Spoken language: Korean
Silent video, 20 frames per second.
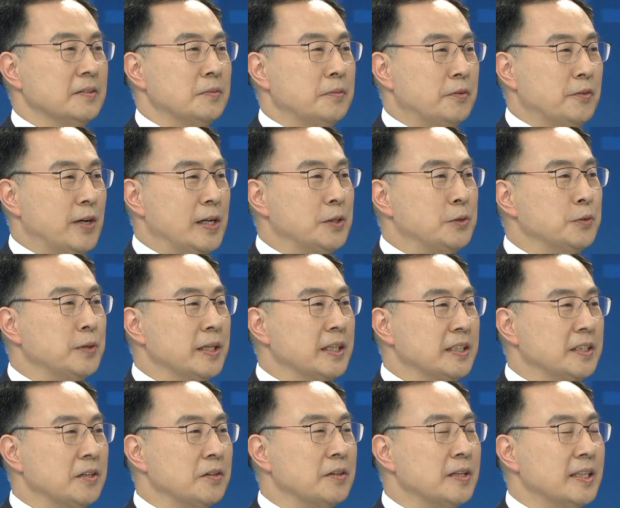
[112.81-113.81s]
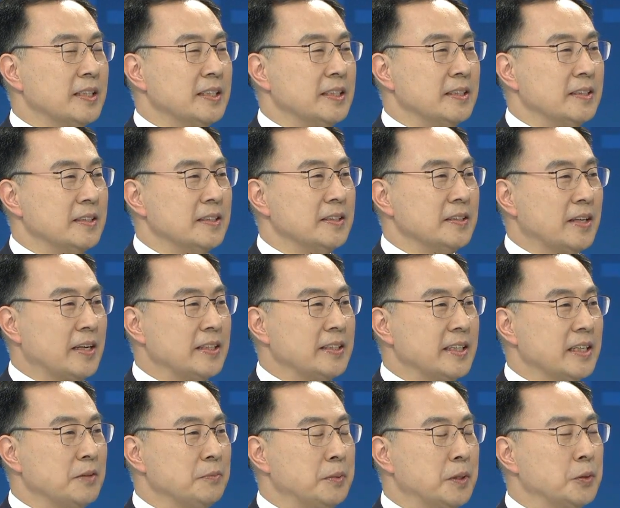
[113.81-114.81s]
완료되기 전까지는
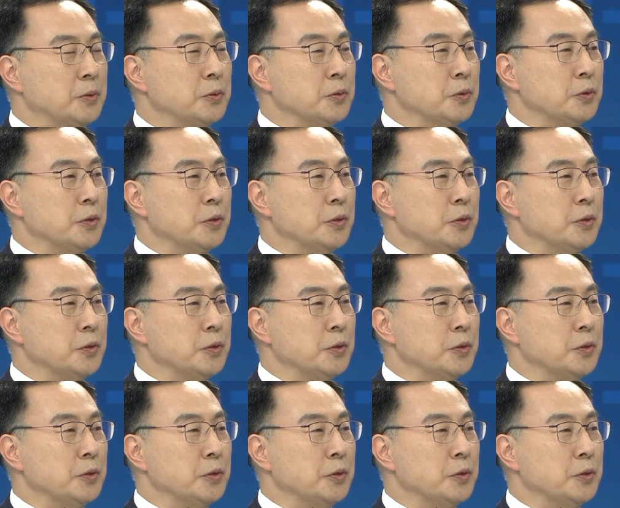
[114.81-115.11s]
굉장히 변동